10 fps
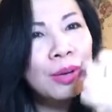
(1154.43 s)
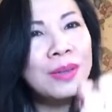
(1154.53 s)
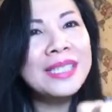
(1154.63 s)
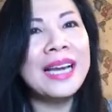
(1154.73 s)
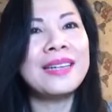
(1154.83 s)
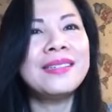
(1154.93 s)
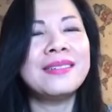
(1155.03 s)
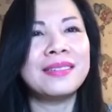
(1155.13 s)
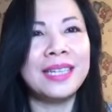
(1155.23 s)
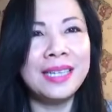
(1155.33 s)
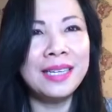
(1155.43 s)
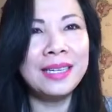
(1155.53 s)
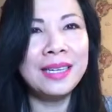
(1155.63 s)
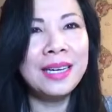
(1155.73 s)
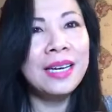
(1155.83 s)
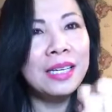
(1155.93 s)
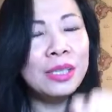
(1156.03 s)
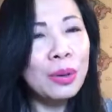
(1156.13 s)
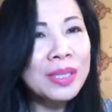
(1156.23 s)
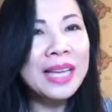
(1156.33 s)
soi sáng đường để đi
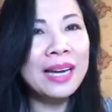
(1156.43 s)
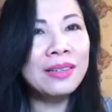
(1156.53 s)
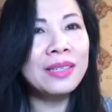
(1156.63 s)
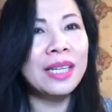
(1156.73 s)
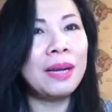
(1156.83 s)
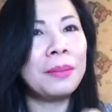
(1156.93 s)
soi sáng có nghĩa là